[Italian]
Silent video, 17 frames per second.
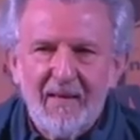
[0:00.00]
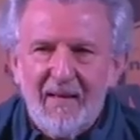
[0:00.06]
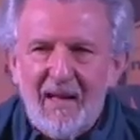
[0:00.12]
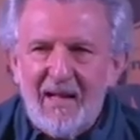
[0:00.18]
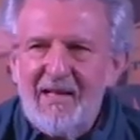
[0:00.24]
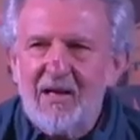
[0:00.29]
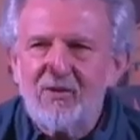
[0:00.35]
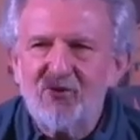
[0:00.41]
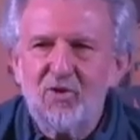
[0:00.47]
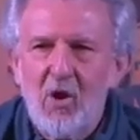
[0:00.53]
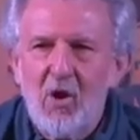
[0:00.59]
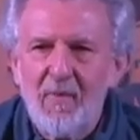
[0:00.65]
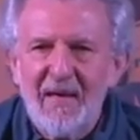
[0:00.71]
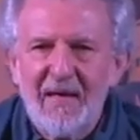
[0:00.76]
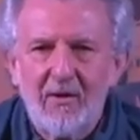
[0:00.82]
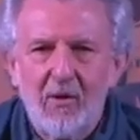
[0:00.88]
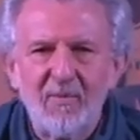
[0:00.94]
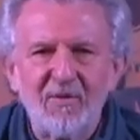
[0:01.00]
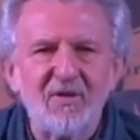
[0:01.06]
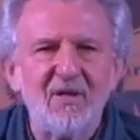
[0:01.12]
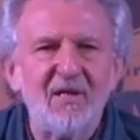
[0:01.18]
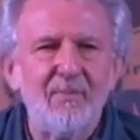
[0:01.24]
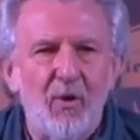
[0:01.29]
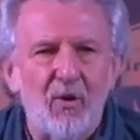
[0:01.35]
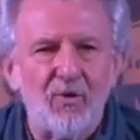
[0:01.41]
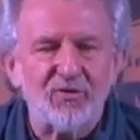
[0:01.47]
e gli assiomi come si
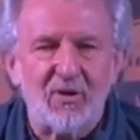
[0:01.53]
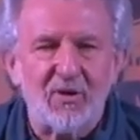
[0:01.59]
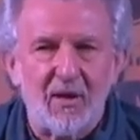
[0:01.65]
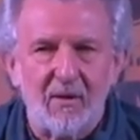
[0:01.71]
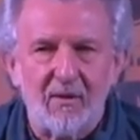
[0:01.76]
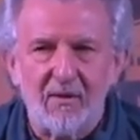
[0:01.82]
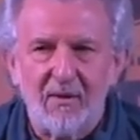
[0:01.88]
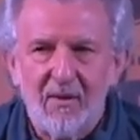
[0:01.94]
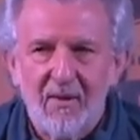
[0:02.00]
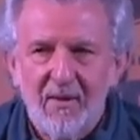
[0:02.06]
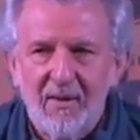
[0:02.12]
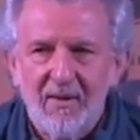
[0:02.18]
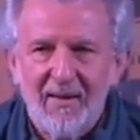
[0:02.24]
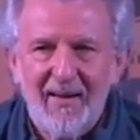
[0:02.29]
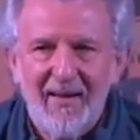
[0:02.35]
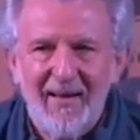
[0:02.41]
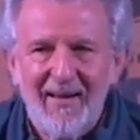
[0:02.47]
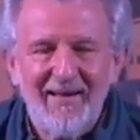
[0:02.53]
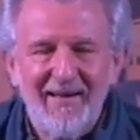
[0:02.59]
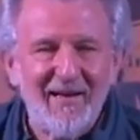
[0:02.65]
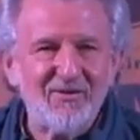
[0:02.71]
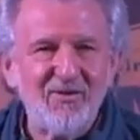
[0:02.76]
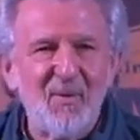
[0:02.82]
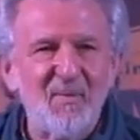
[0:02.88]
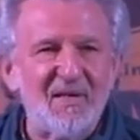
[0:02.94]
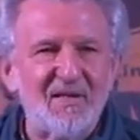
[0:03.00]
dimostrano? E gli
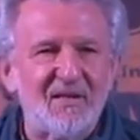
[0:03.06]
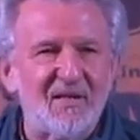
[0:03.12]
assiomi,